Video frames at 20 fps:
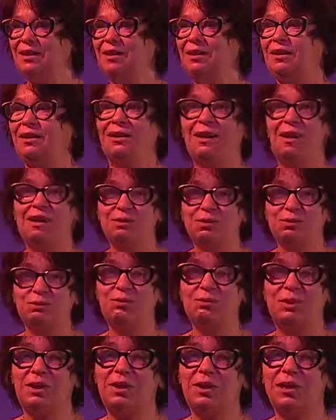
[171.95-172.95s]
Et à ce
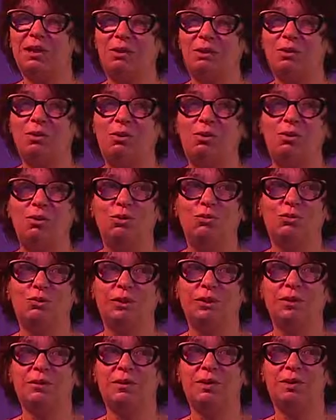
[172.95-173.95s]
moment-là, on, le
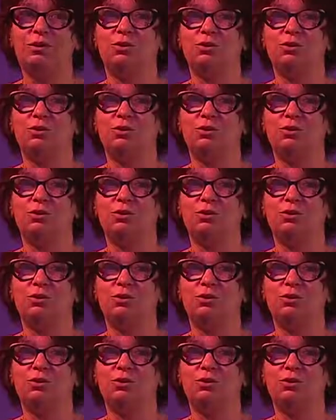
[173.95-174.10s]
fait.